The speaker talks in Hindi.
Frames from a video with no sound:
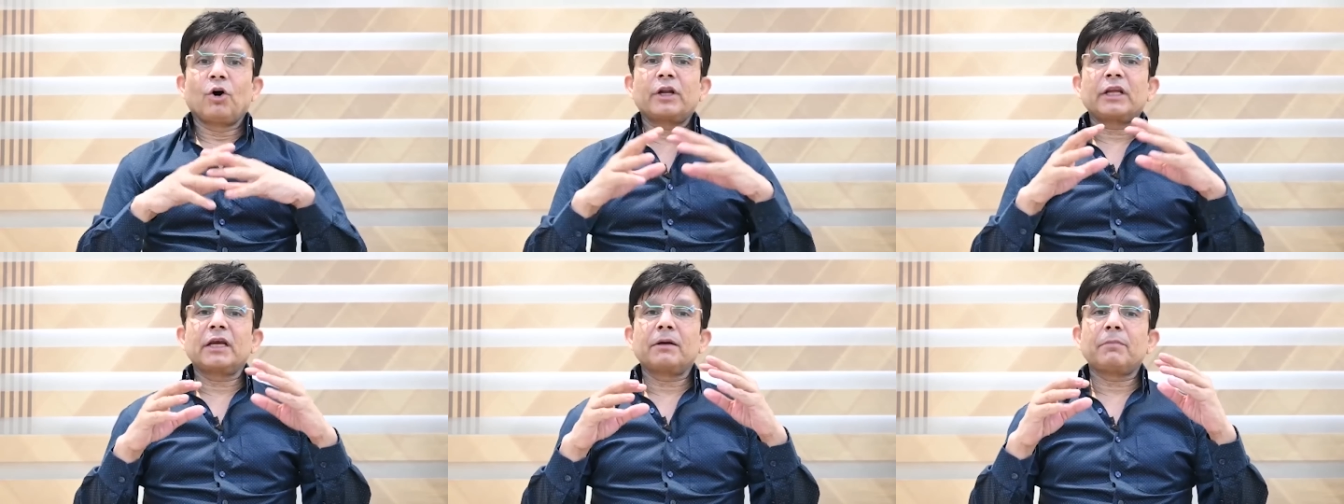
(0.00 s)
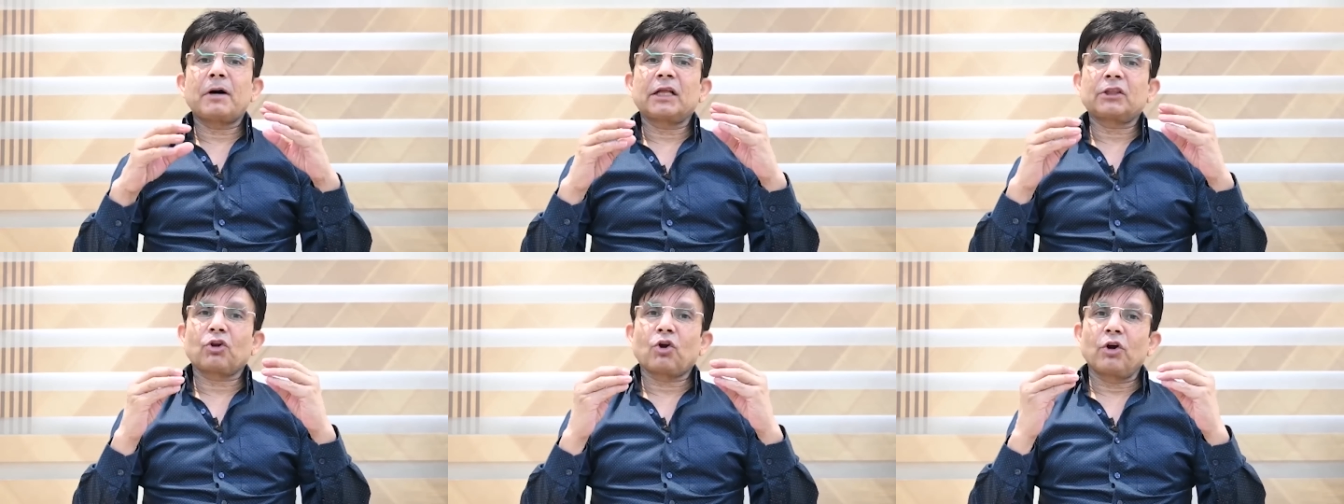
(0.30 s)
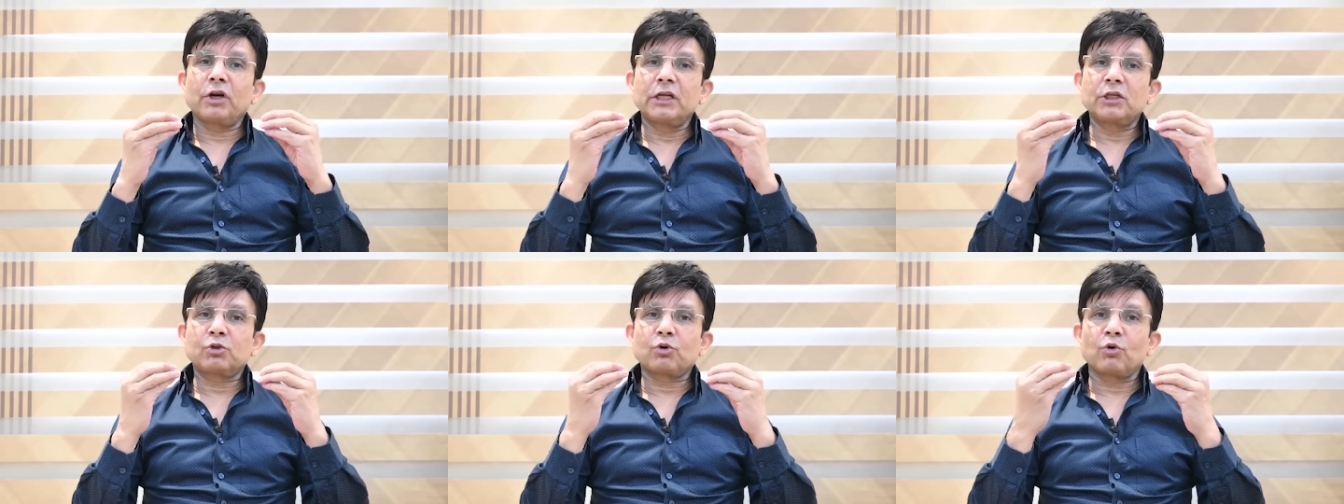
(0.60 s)
और यह बात
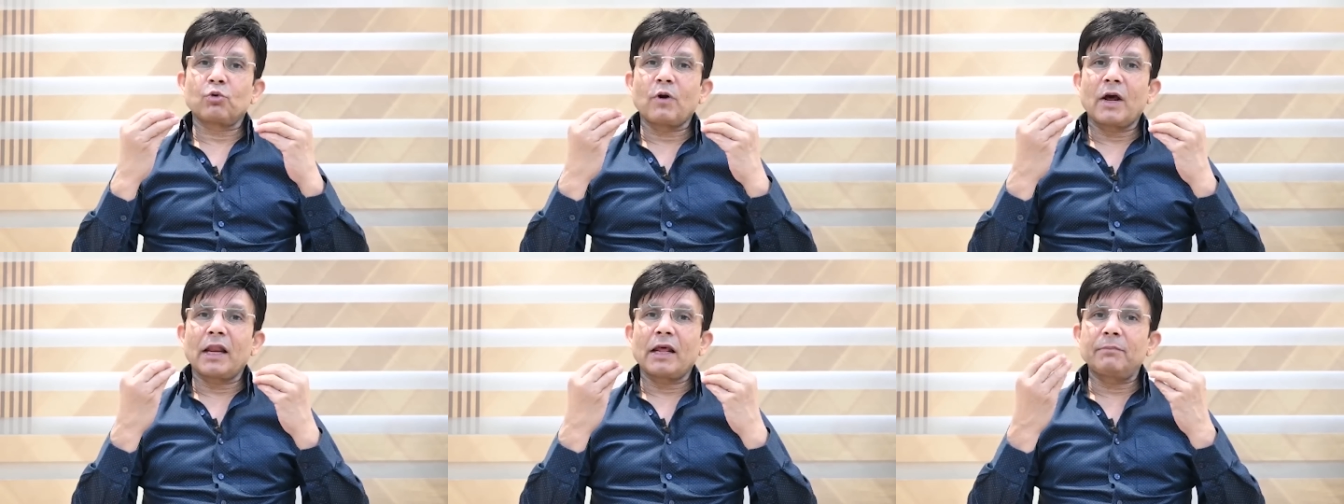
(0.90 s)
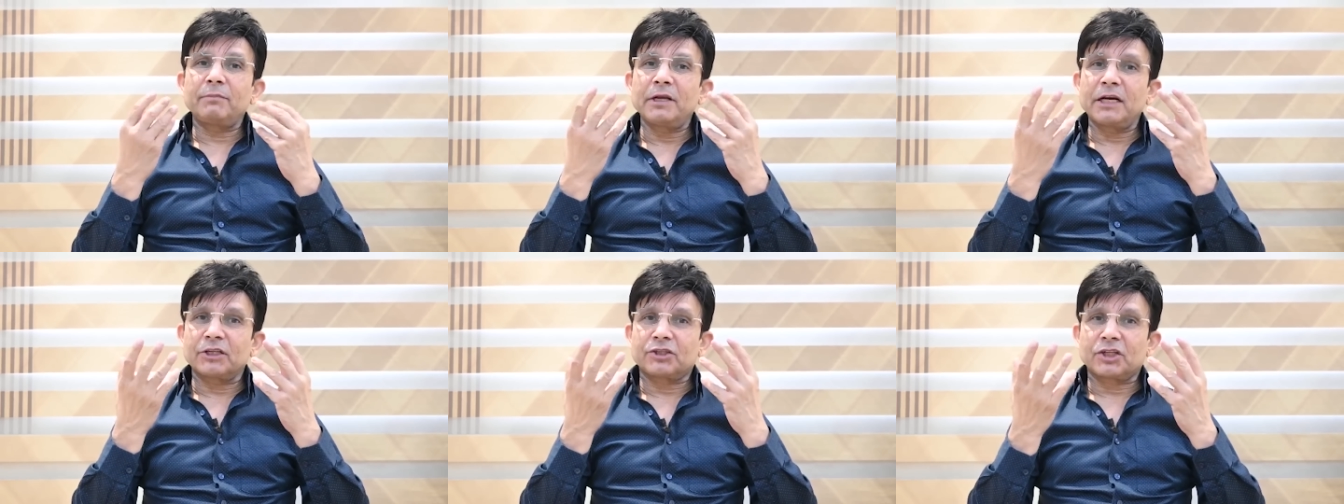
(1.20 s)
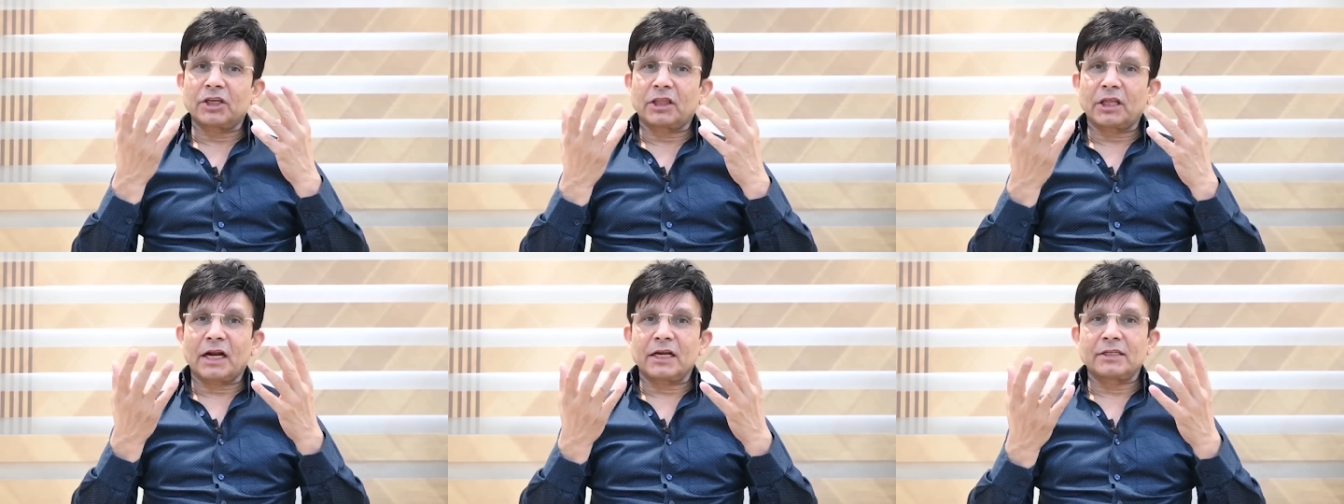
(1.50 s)
रोनी स्क्रूवाला भी
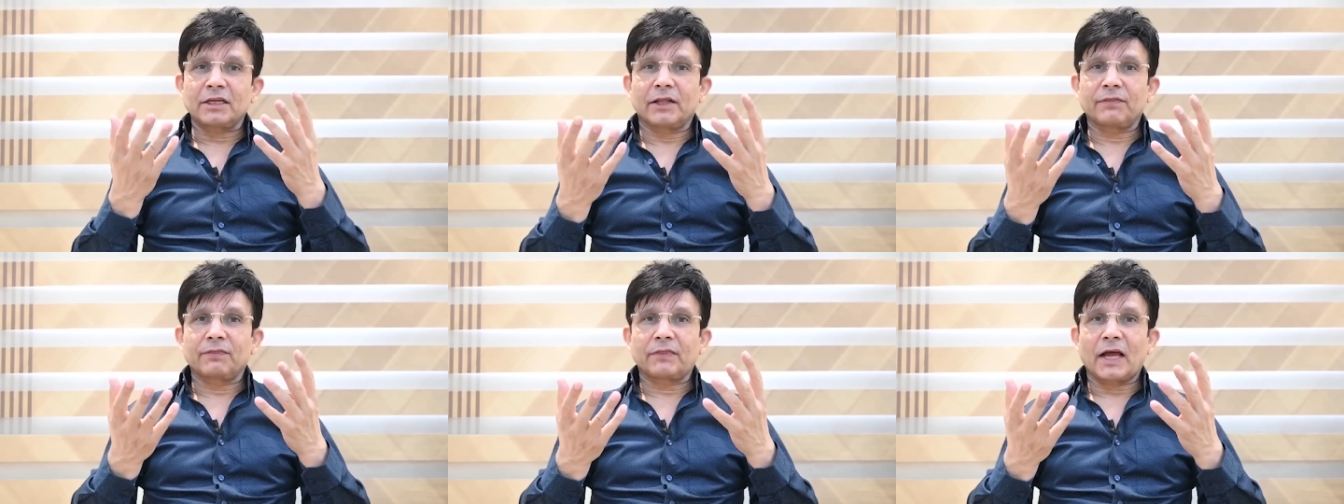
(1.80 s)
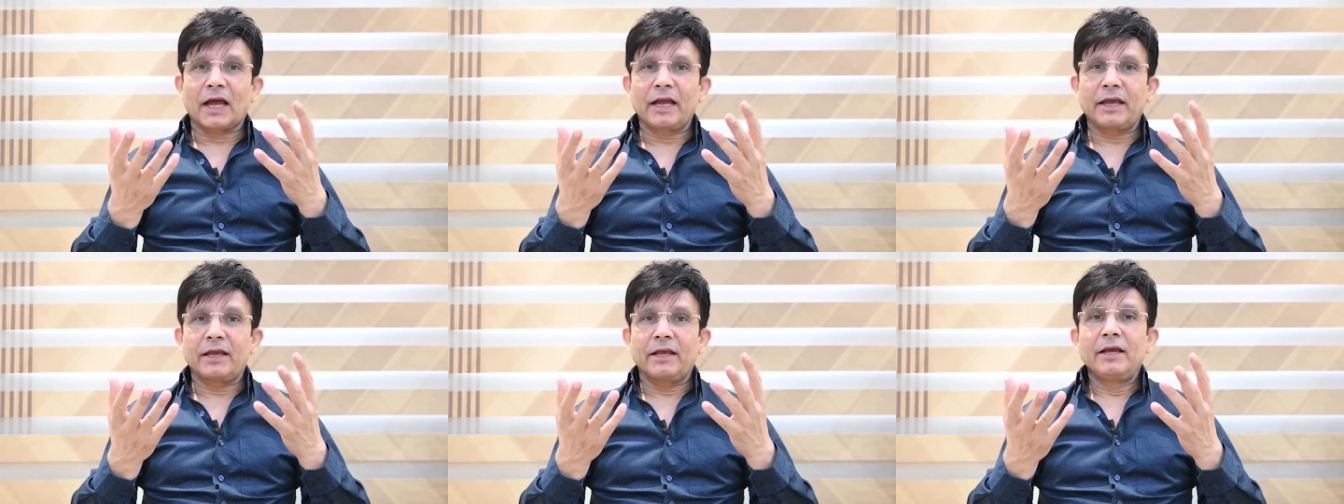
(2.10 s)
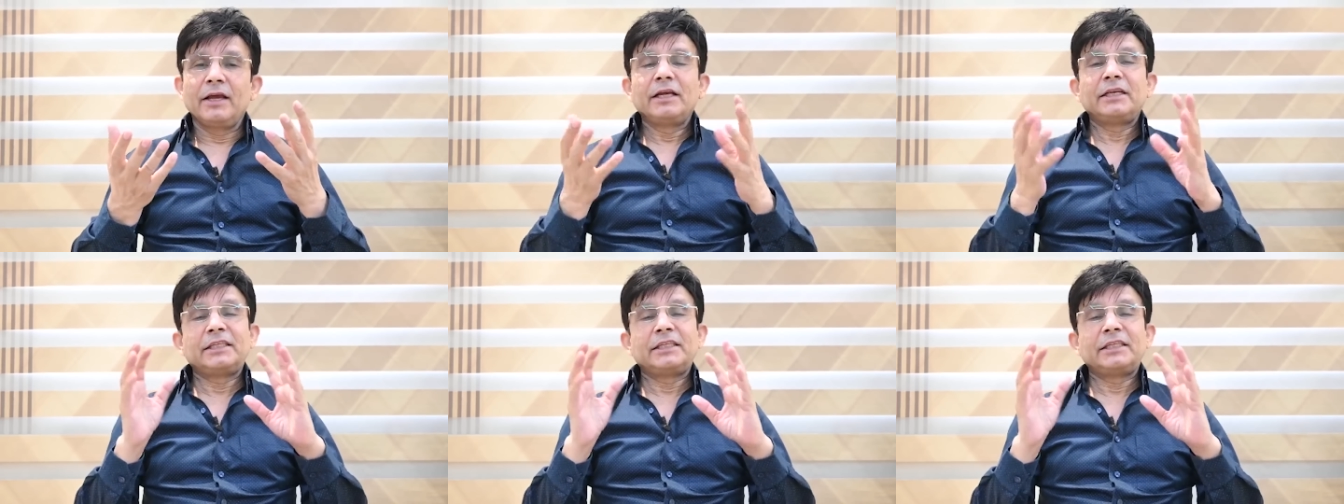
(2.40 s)
अच्छी तरह जानता है